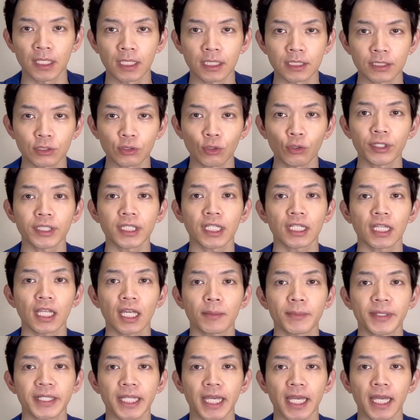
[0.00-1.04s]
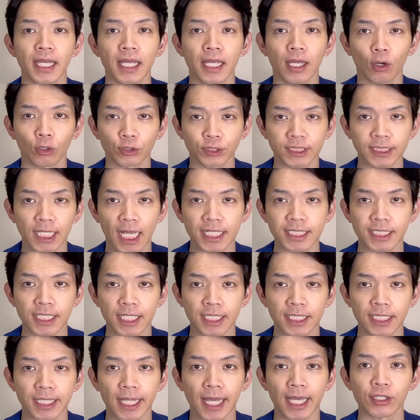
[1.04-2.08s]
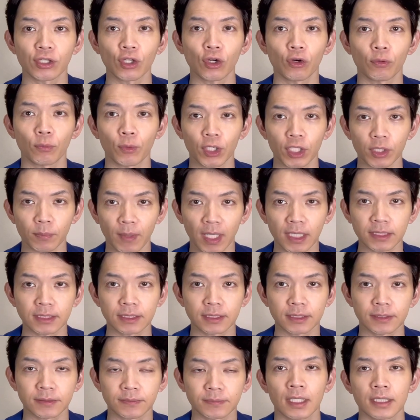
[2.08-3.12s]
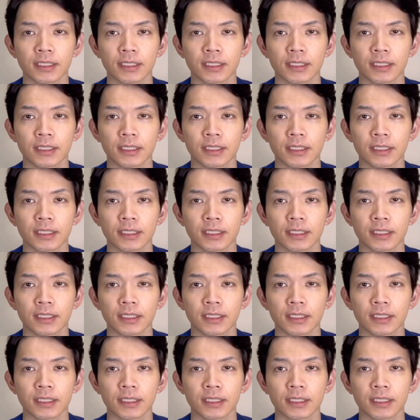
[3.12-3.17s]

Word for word: そういったテーマでお伝えしていきたいと思います。